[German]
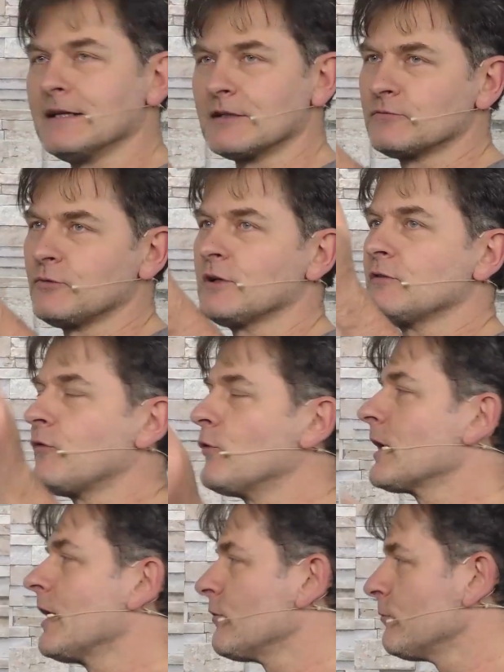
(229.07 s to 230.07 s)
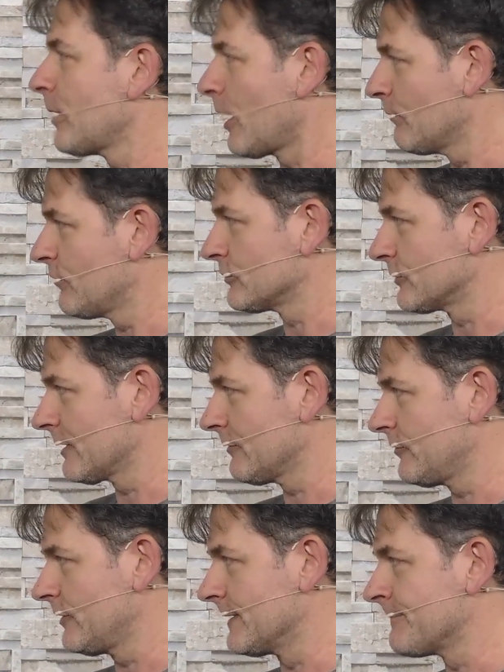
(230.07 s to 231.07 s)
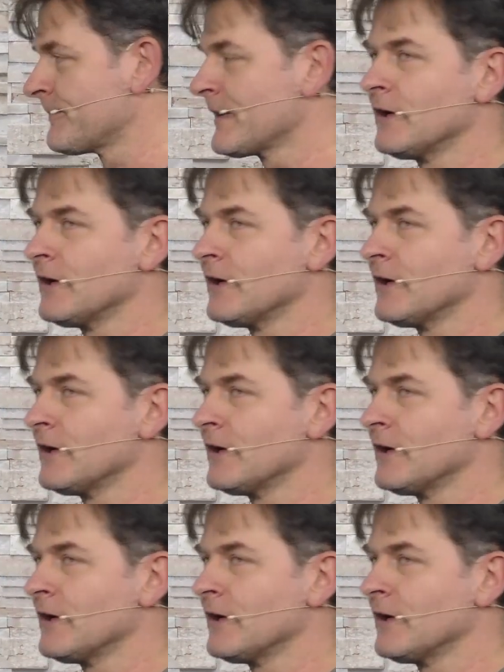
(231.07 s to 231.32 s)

irgendwo einen Vogel auf dem Baum fotografiere